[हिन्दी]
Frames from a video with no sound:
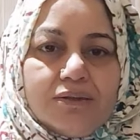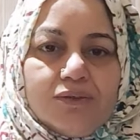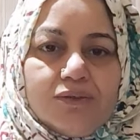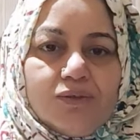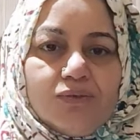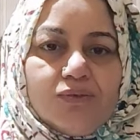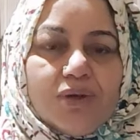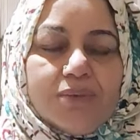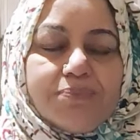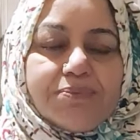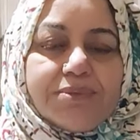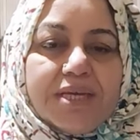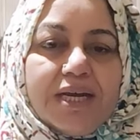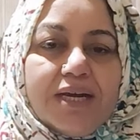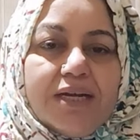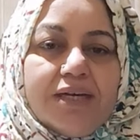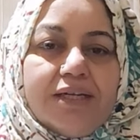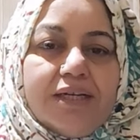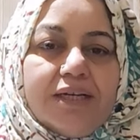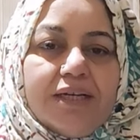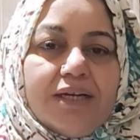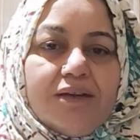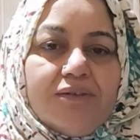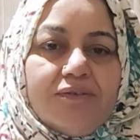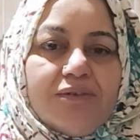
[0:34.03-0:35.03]
जो
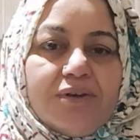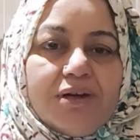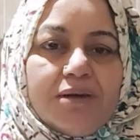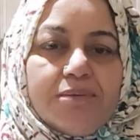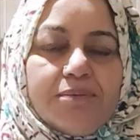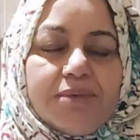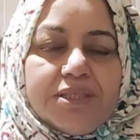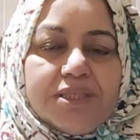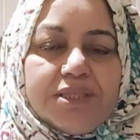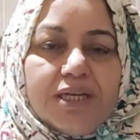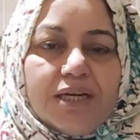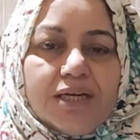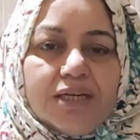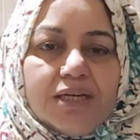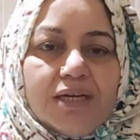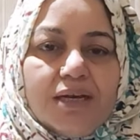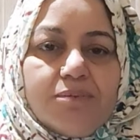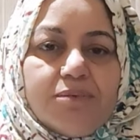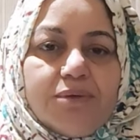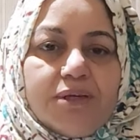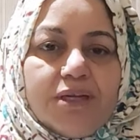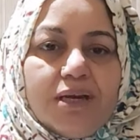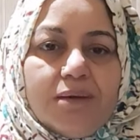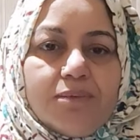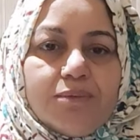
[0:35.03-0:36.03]
वेबसाइट है वहाँ पे जाके
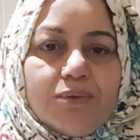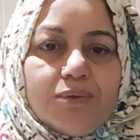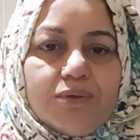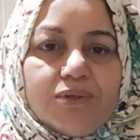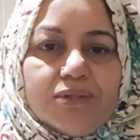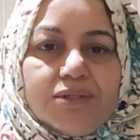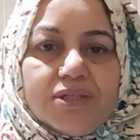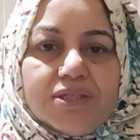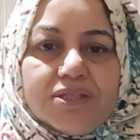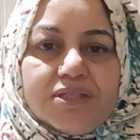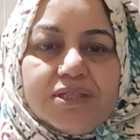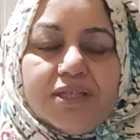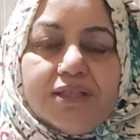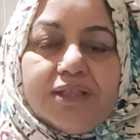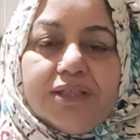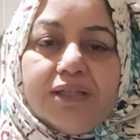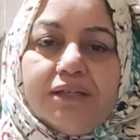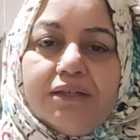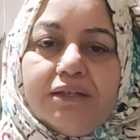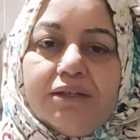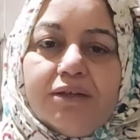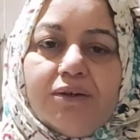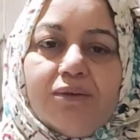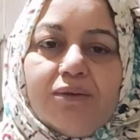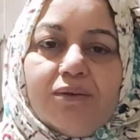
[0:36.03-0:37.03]
अपने आप को रजिस्टर्ड
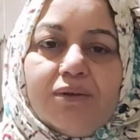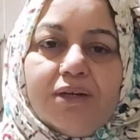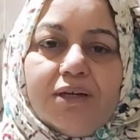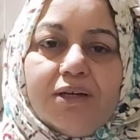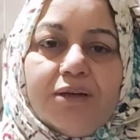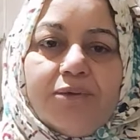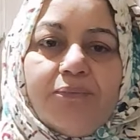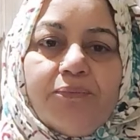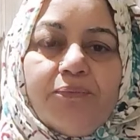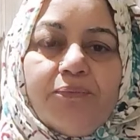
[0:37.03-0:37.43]
करना होगा